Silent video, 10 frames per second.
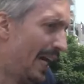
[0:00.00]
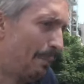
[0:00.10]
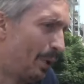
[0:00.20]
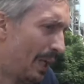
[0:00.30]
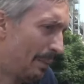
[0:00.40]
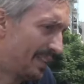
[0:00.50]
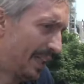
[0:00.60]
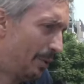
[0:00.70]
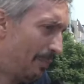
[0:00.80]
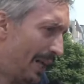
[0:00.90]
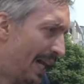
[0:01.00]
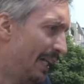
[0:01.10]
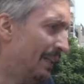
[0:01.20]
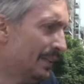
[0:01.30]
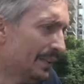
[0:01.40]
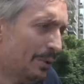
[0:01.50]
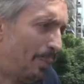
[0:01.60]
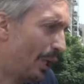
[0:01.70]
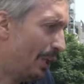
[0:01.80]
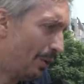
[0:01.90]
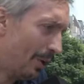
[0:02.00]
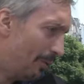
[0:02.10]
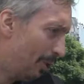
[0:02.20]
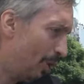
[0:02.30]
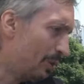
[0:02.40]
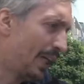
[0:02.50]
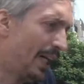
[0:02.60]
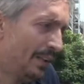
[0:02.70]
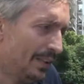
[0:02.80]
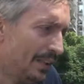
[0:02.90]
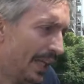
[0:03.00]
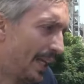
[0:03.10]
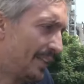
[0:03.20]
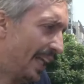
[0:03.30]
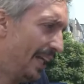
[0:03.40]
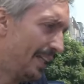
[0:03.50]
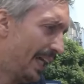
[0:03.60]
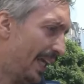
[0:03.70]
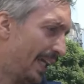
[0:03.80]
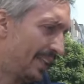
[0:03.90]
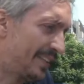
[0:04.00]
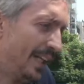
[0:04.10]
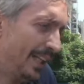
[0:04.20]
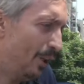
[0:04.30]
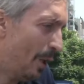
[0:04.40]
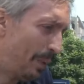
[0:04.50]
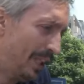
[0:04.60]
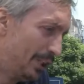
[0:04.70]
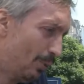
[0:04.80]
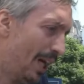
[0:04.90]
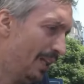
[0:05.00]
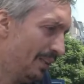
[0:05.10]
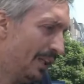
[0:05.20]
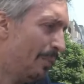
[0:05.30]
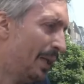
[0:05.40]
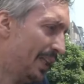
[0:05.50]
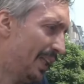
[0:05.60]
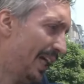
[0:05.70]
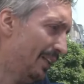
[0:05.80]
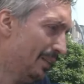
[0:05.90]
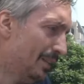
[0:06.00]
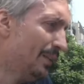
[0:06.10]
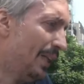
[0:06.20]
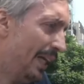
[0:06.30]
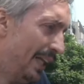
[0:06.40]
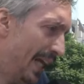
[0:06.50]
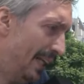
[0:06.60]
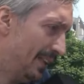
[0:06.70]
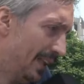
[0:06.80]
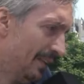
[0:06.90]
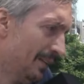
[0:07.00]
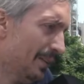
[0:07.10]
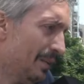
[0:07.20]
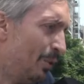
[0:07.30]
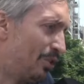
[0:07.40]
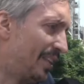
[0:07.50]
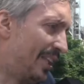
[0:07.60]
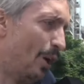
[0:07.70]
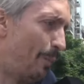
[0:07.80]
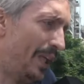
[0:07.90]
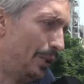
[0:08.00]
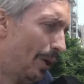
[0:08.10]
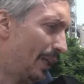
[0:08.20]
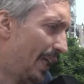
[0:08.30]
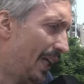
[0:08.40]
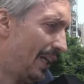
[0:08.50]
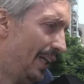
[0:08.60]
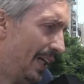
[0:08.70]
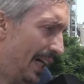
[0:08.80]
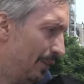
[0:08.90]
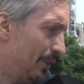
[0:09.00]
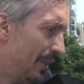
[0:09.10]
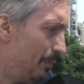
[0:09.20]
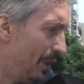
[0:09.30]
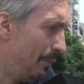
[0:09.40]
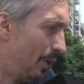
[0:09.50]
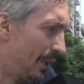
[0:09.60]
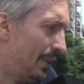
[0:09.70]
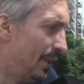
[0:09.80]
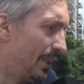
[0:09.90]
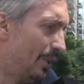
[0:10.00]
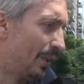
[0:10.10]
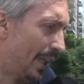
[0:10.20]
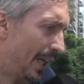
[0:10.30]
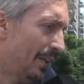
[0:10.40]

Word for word: porque la pasamos mal, porque nos dio bronca, y hay que salir de ahí, hay que salir en lo espiritual y en lo material adelante. Muchas veces lo espiritual queda relegado y es muy importante. Y creo que